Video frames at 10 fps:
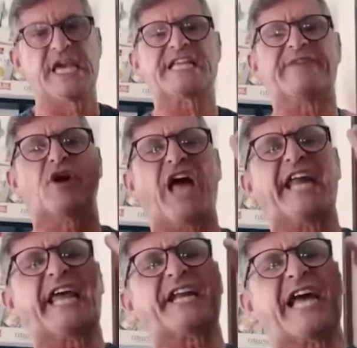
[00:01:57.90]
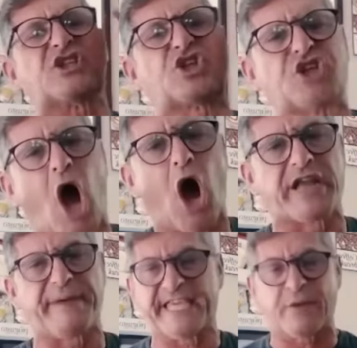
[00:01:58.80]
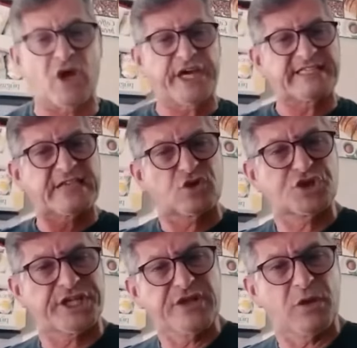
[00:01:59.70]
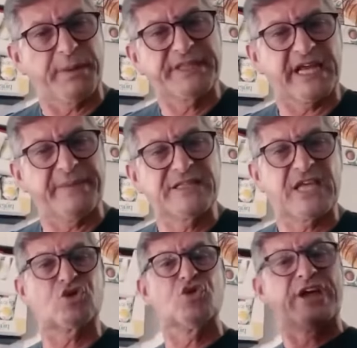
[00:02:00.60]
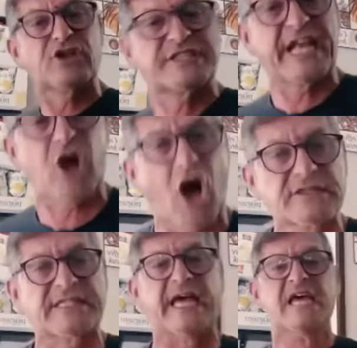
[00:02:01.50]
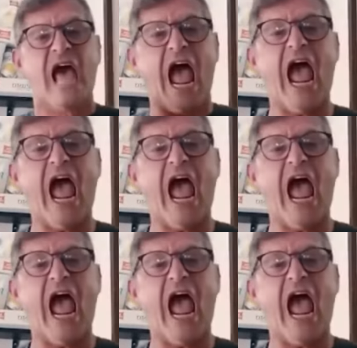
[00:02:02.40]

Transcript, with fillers: Gli devo dare ragione perché quello che sta succedendo momentaneamente sulle nostre coste